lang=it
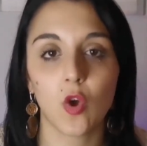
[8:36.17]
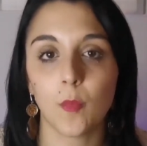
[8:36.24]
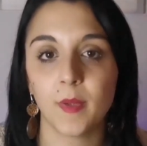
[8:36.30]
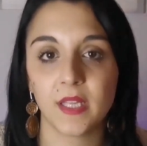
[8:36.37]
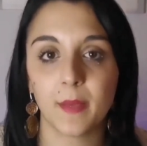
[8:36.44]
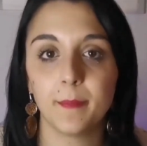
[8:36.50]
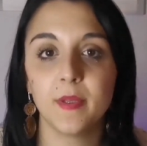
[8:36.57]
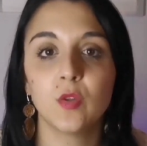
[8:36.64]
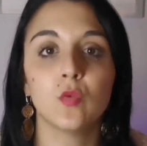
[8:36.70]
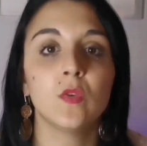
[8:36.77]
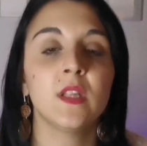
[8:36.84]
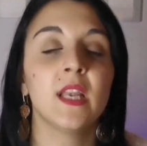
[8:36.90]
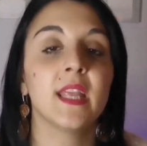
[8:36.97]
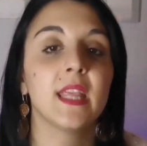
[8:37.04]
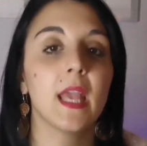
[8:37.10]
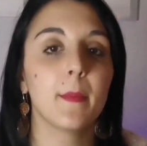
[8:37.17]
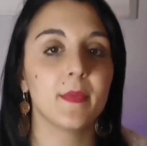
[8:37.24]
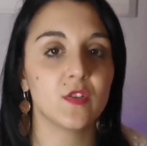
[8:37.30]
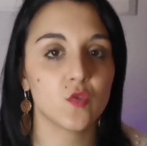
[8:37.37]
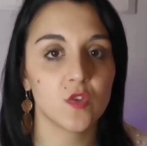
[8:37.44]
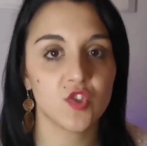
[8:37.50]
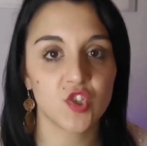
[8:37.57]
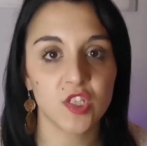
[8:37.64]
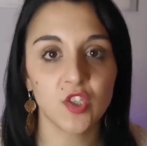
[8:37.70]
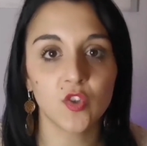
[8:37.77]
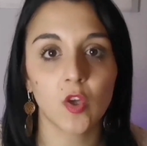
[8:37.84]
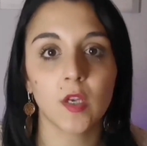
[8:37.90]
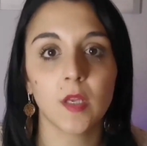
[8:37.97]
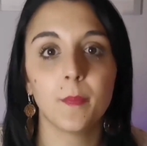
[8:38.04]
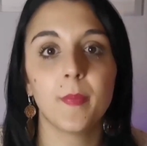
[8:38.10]
come d'abitudine chiama i suoi
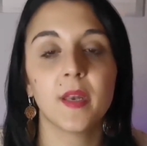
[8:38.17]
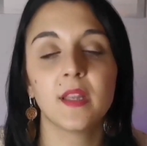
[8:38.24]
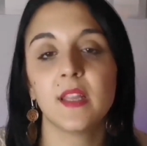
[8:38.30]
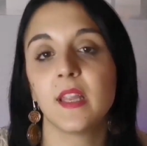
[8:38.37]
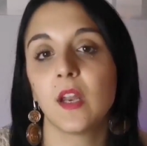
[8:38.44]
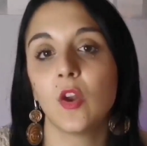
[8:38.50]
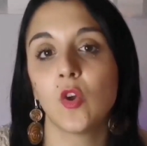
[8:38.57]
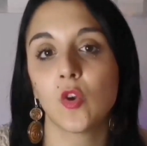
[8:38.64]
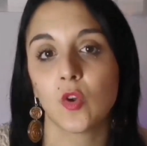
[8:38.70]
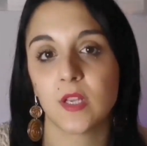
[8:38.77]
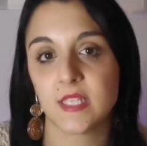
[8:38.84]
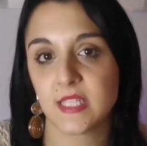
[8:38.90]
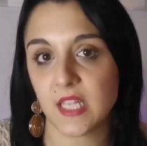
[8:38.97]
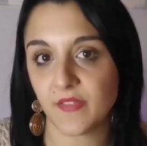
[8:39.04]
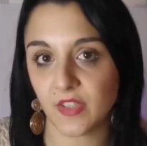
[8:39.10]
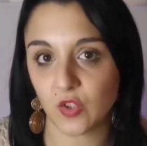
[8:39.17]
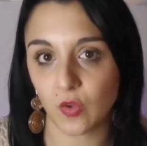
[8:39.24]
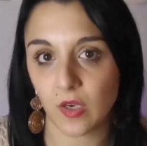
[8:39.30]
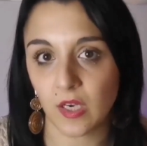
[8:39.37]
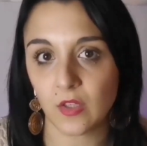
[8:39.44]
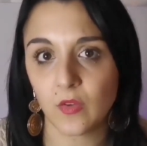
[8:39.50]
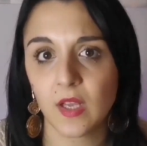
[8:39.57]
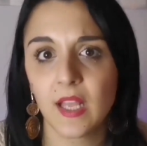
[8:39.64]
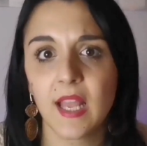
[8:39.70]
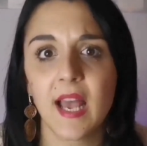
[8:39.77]
genitori per dire loro che stava tornando a